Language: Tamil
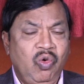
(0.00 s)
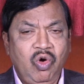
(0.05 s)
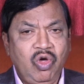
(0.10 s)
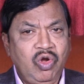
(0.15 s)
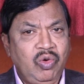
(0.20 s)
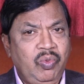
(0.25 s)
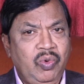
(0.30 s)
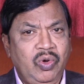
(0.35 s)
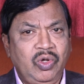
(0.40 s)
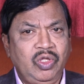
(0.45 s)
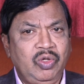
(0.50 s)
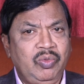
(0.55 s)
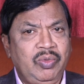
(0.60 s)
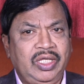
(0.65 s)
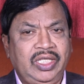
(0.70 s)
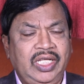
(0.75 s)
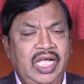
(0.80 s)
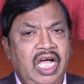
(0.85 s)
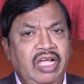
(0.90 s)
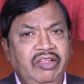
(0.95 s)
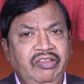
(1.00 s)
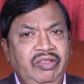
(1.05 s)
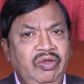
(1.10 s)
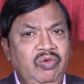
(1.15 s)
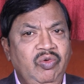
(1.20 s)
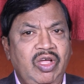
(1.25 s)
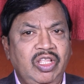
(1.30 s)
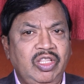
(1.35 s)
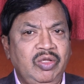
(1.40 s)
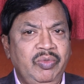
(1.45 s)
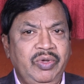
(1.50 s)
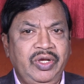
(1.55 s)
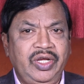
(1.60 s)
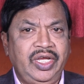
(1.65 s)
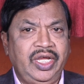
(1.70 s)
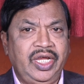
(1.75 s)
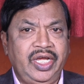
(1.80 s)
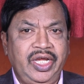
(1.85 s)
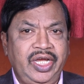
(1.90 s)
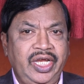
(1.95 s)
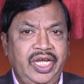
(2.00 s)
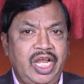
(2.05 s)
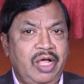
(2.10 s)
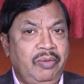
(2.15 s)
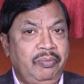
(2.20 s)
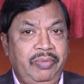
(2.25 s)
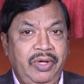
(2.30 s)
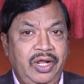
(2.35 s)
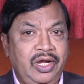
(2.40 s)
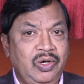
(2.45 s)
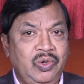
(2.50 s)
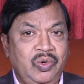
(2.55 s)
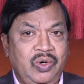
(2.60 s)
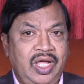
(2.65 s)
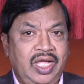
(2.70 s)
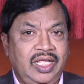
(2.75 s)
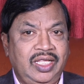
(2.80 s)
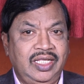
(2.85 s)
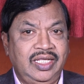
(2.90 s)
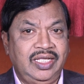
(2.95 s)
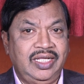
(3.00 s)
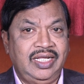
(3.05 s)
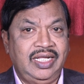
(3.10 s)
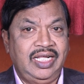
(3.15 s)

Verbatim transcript: ஒருபோதும் அதை ஆசிர்வாதம் என்று எண்ணி நாம் பெறக்கூடாது